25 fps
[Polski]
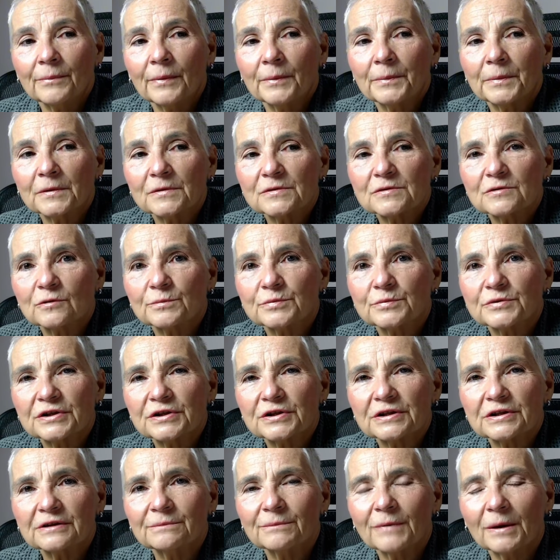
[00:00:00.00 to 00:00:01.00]
po prostu
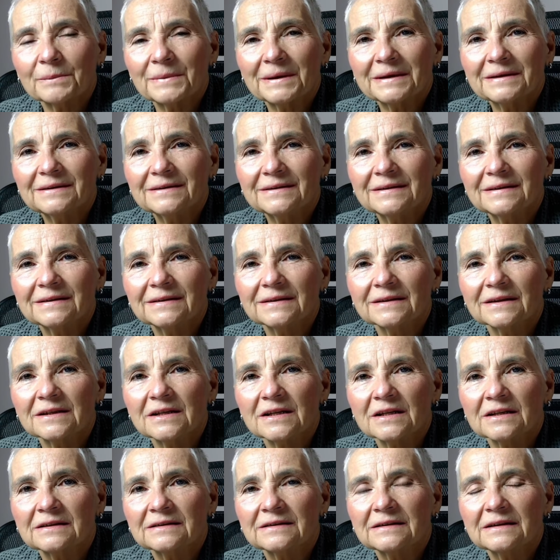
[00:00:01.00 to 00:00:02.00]
przyszedł moment
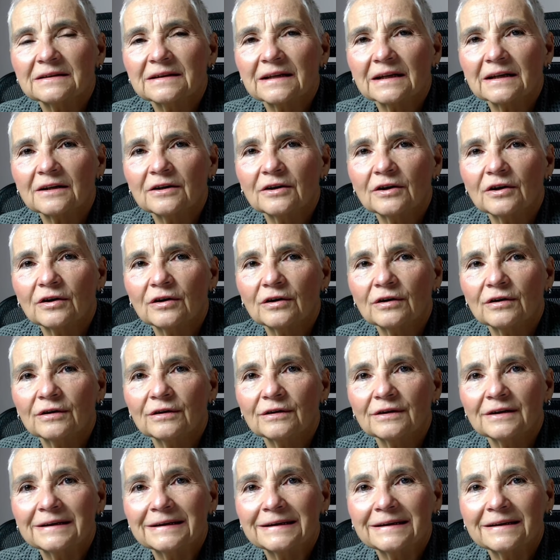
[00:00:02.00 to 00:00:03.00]
e, tego
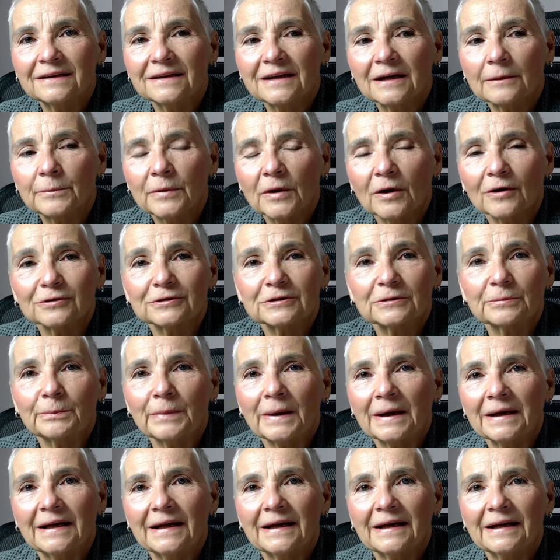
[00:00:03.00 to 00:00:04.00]
e, jakby
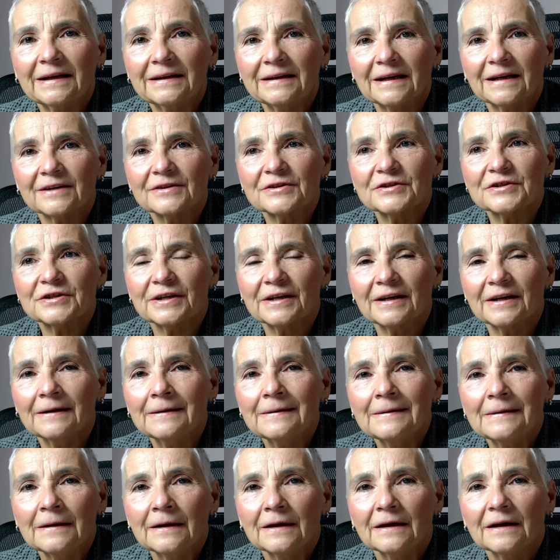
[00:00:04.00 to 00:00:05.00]
odpalenia się
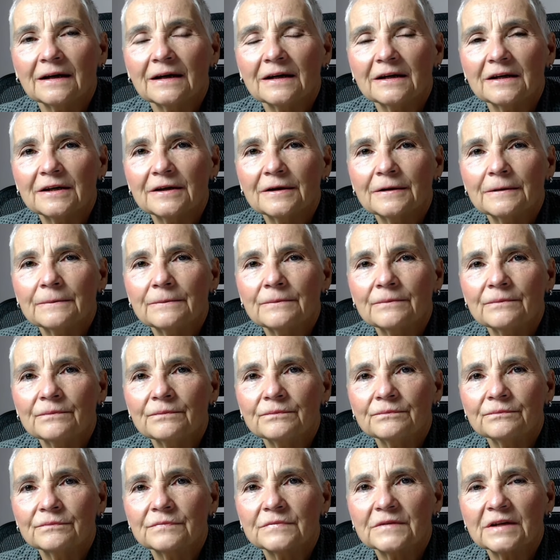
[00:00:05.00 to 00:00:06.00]

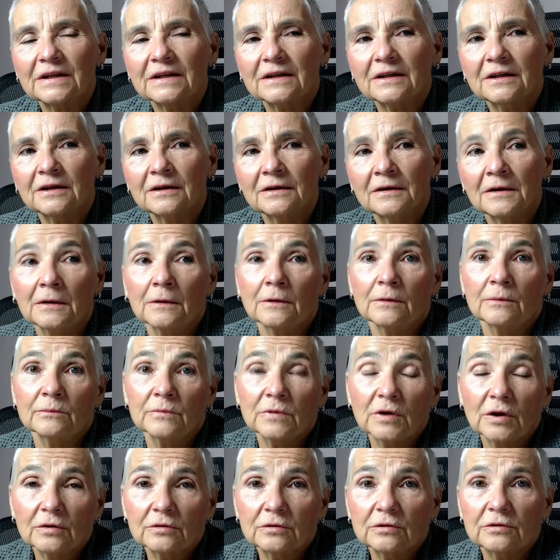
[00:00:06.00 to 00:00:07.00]
tych
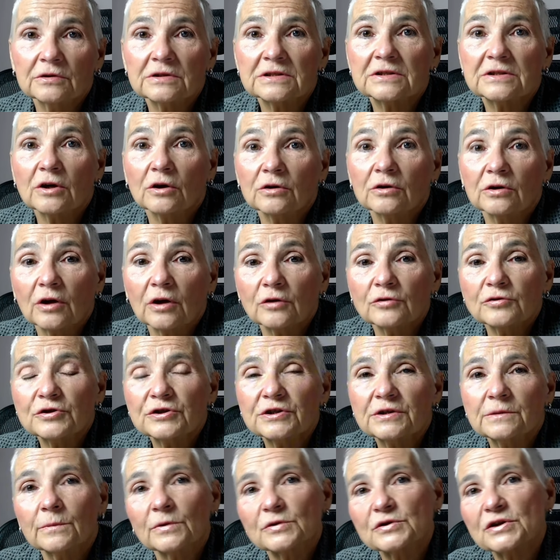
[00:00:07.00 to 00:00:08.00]
no,
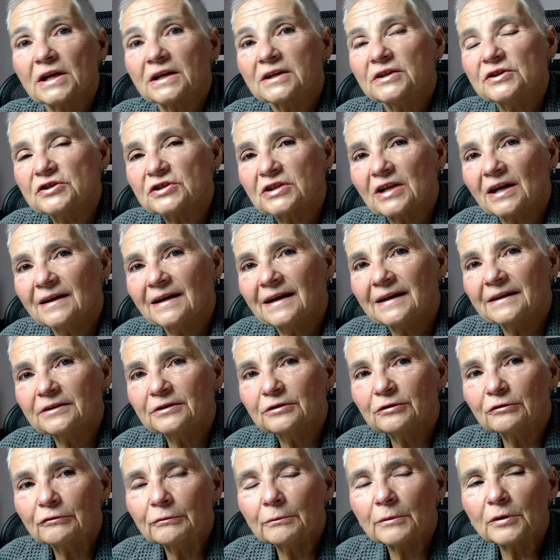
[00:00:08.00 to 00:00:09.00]
zdolności, może jakichś
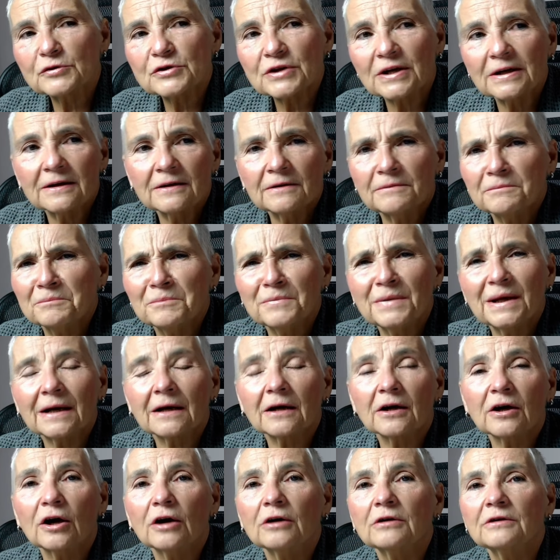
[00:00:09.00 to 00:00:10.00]
talentów, może
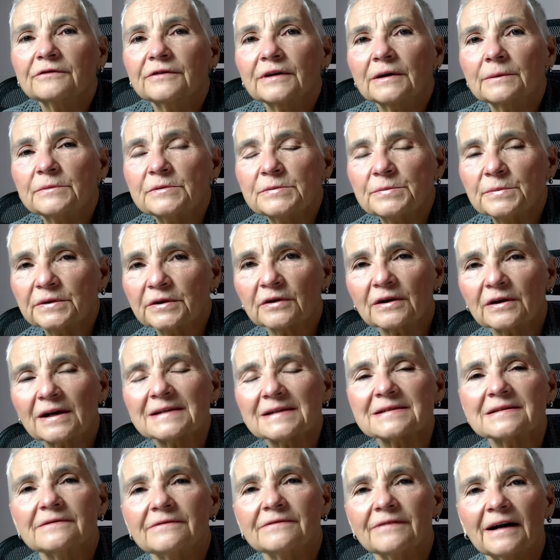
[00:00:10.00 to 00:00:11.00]
jakkolwiek byśmy to
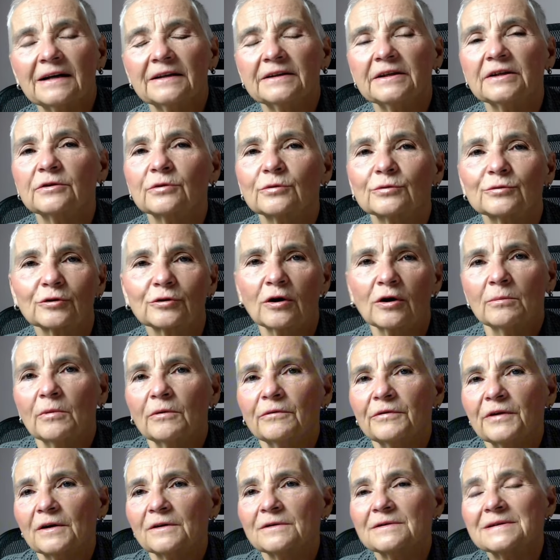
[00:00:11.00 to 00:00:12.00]
nazywali, krótko
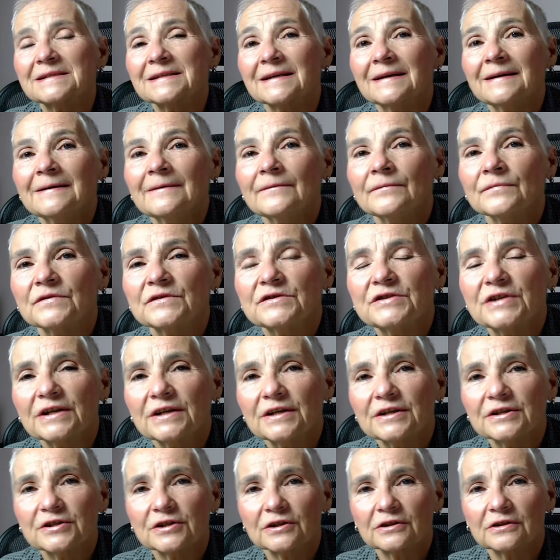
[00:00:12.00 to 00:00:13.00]
mówiąc,
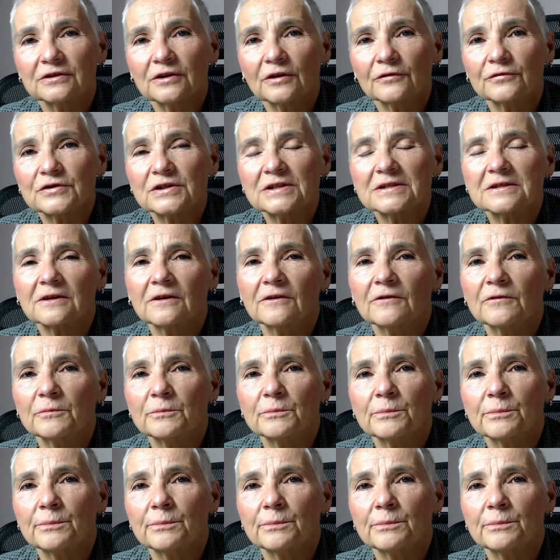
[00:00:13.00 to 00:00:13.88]
dzieje się to wszystko w,